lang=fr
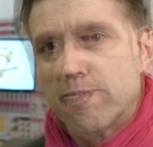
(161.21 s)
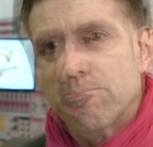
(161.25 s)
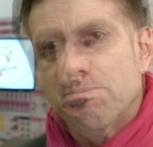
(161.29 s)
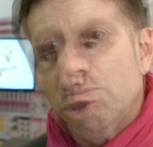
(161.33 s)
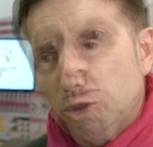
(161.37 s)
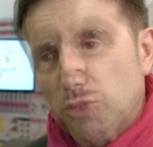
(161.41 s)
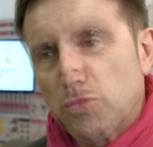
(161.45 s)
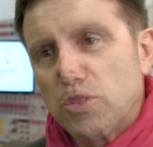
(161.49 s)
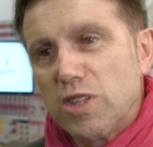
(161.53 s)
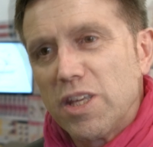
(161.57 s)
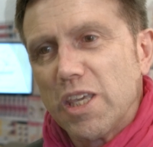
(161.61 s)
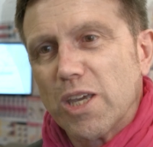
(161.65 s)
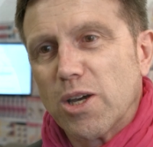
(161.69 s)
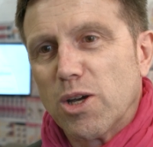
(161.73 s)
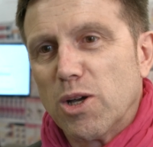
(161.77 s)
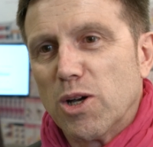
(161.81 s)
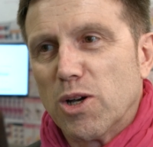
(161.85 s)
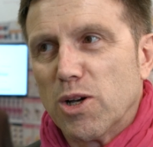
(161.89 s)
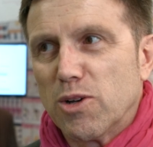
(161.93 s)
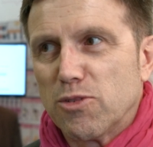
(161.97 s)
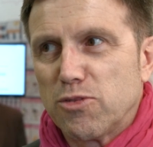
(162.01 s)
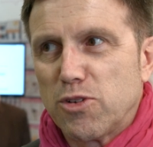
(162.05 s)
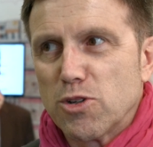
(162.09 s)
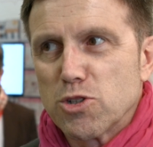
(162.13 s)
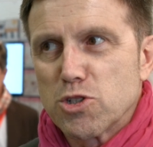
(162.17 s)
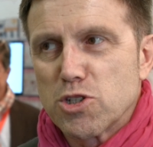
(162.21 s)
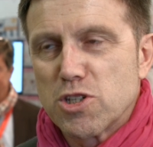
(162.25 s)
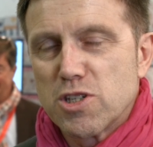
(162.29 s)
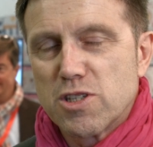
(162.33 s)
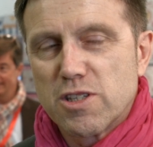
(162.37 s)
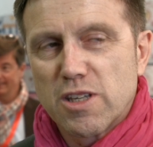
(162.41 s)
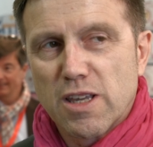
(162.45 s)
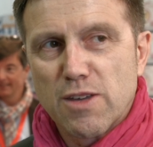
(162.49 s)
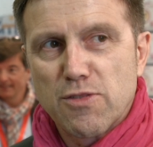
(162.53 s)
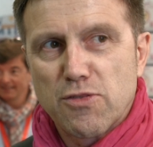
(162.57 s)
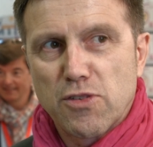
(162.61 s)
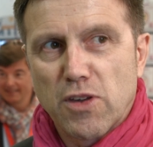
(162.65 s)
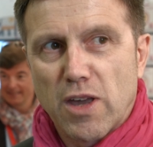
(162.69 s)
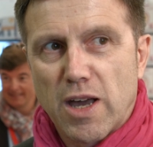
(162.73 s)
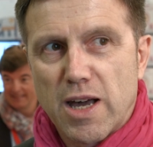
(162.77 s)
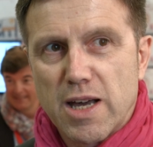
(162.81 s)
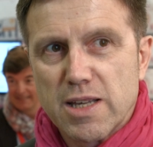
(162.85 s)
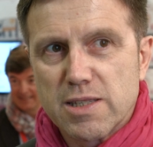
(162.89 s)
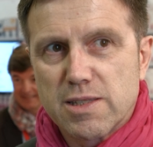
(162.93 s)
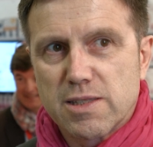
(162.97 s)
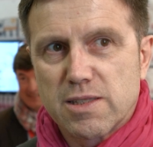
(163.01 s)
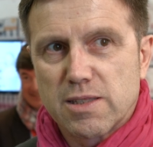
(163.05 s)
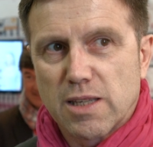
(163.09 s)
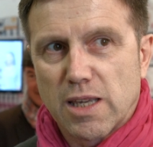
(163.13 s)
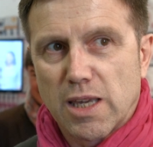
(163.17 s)
Devenir franchisé FA, e
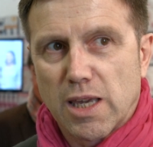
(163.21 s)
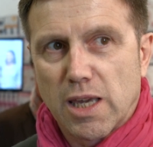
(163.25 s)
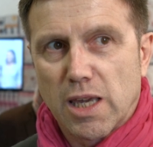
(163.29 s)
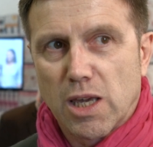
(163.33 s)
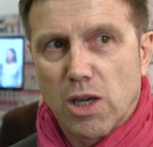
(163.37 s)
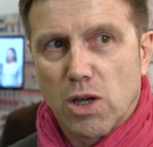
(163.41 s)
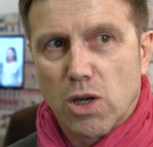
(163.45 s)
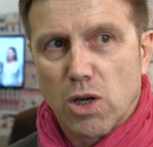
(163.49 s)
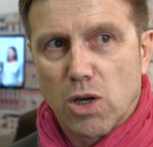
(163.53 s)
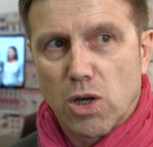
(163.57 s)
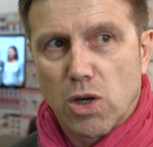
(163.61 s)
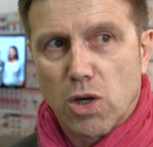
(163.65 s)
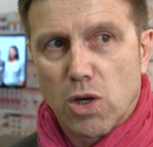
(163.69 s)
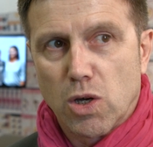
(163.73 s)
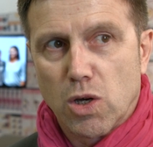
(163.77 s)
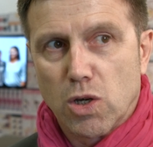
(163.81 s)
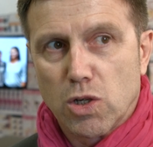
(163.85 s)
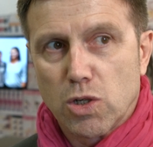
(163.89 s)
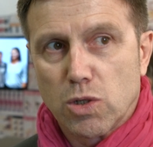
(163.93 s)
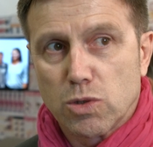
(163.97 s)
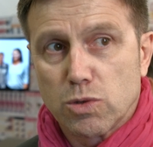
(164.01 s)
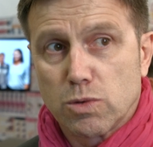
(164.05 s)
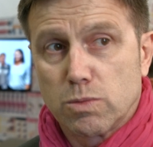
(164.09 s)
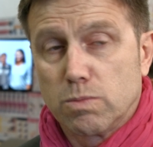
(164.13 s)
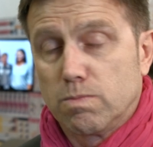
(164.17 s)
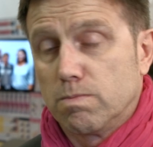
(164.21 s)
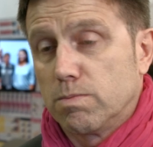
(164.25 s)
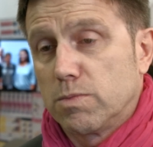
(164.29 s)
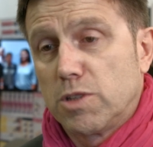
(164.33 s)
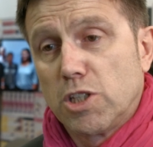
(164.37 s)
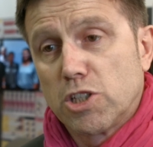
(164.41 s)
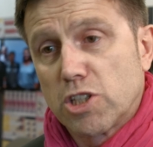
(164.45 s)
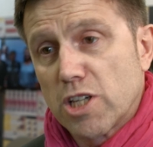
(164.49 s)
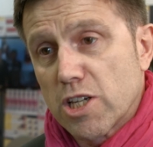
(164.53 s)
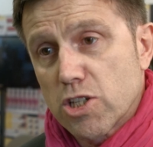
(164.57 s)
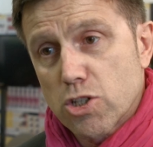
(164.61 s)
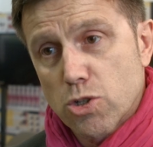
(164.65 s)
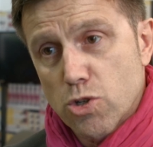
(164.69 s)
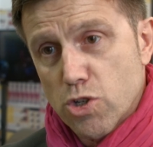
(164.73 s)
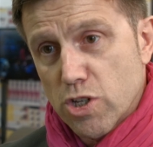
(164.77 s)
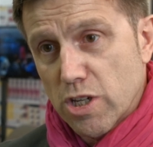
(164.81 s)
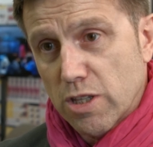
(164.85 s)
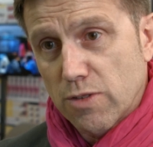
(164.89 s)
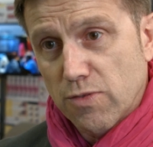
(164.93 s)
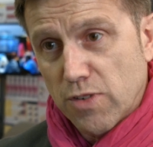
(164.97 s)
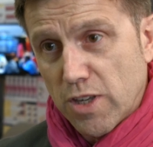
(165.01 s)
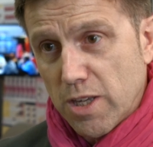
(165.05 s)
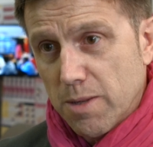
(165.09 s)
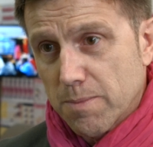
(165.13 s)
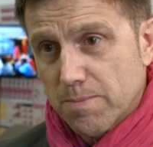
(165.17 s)
c'est déjà changer
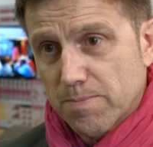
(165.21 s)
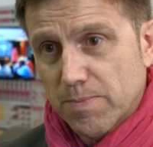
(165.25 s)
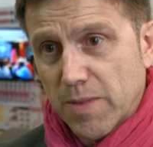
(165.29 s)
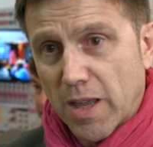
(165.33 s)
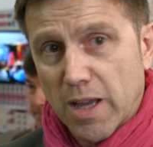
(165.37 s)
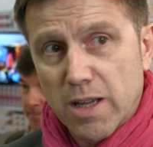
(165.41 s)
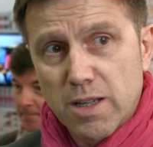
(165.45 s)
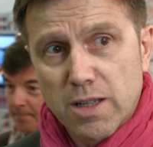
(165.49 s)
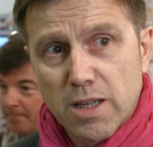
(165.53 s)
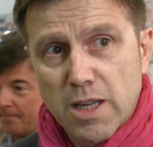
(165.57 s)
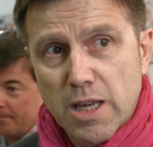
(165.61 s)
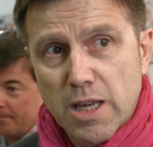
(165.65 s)
de vie. Hein.